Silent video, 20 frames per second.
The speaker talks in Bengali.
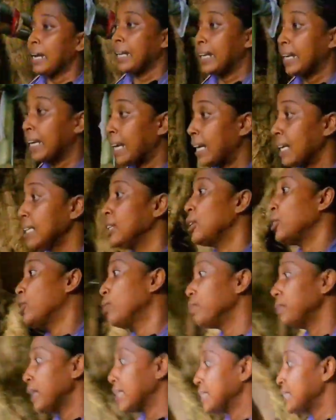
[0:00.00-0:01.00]
আর এখানে
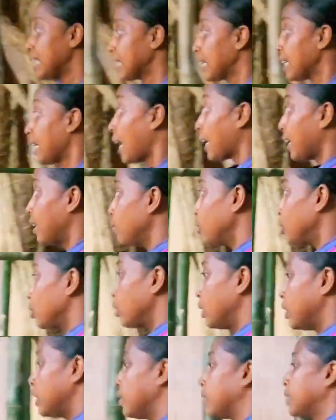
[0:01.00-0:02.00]
যেরকম দেখছি একটা কাঠামো
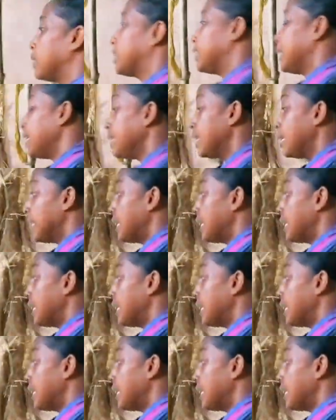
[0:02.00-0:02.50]
তৈরি হচ্ছে